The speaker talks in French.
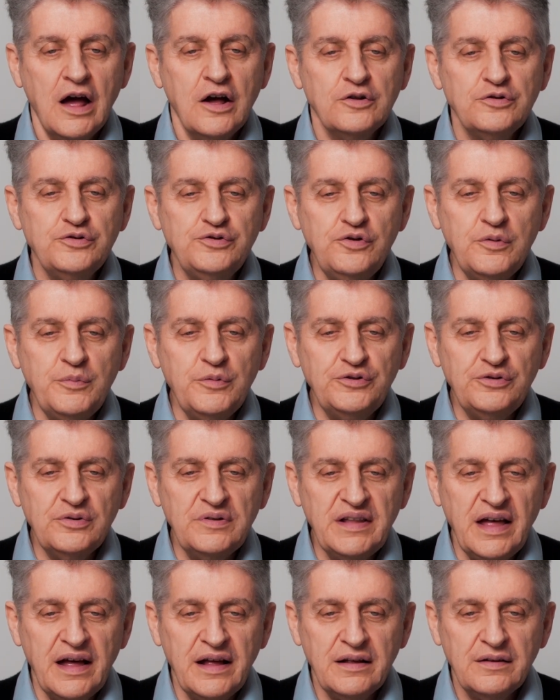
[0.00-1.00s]
Dieu me
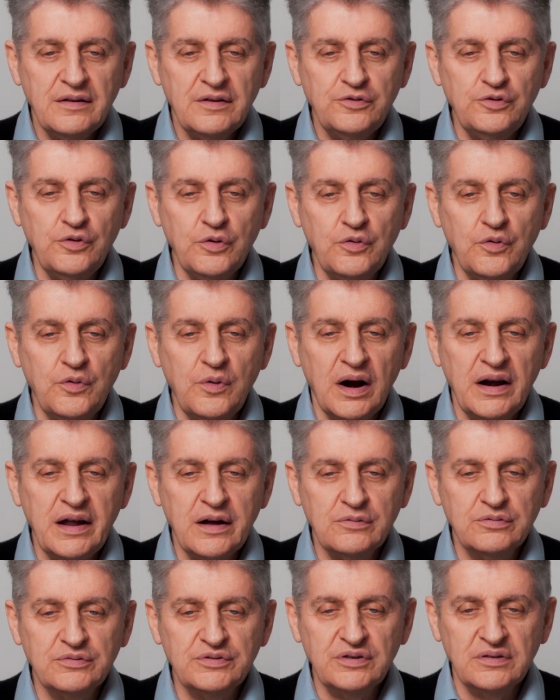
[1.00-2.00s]
donnait de quoi les
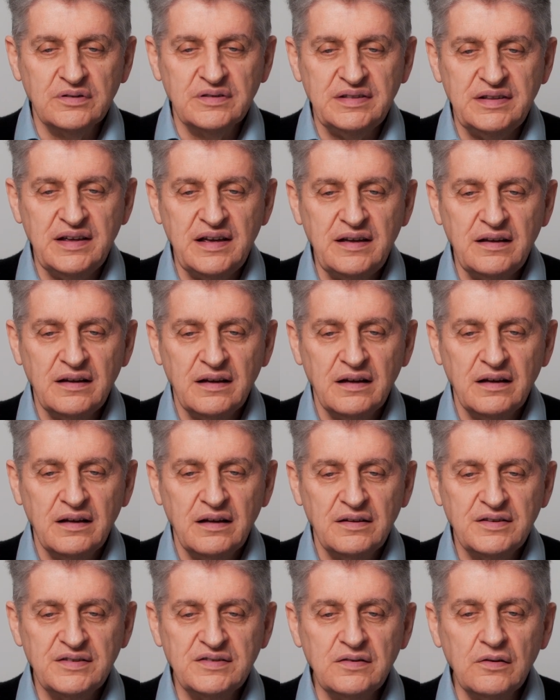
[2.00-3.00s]
contenter
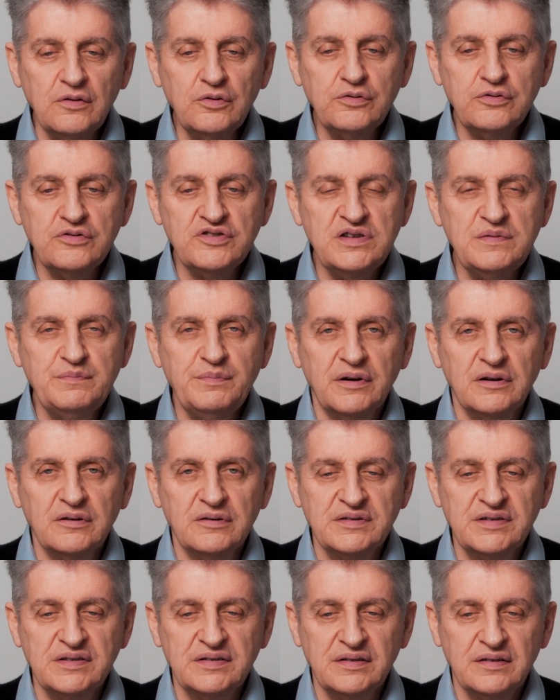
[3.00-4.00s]
sans que j'y
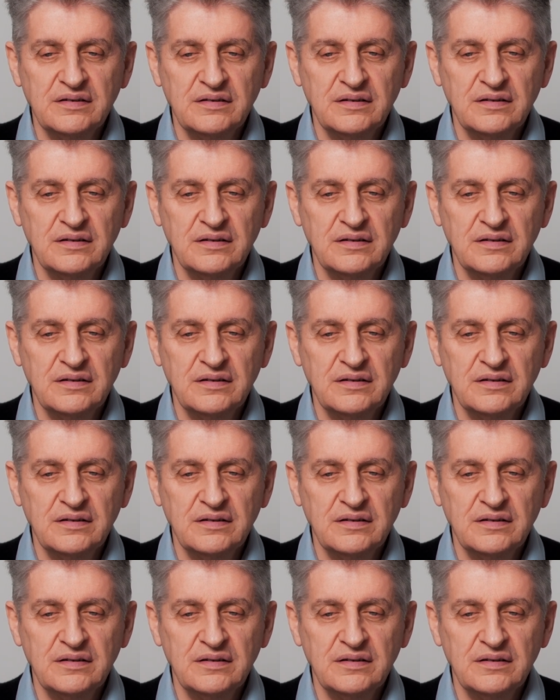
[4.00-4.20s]
pense,